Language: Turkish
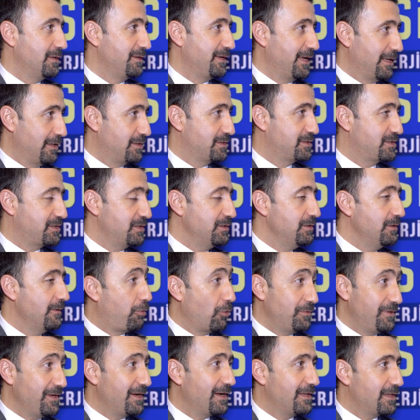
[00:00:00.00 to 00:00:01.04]
gelirsin.
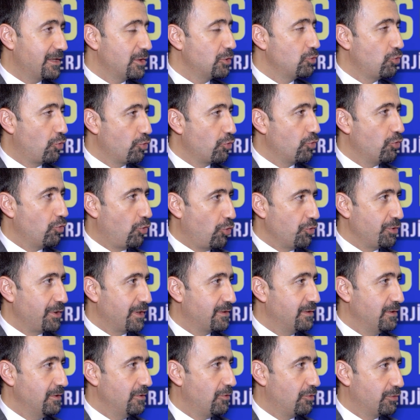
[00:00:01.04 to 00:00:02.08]
Politikaları doğru oynadı.